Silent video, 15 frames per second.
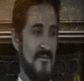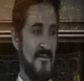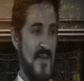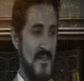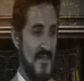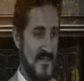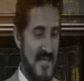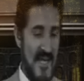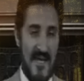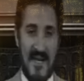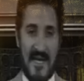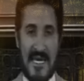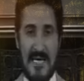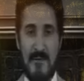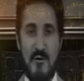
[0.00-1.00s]
في هذه الساعة
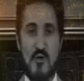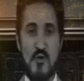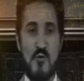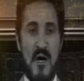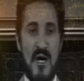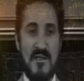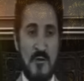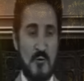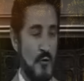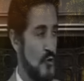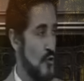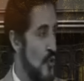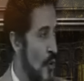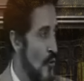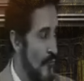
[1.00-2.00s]
الأخيرة من الجمعة تطوي
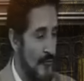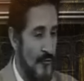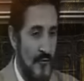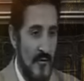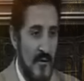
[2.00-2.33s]
الصحف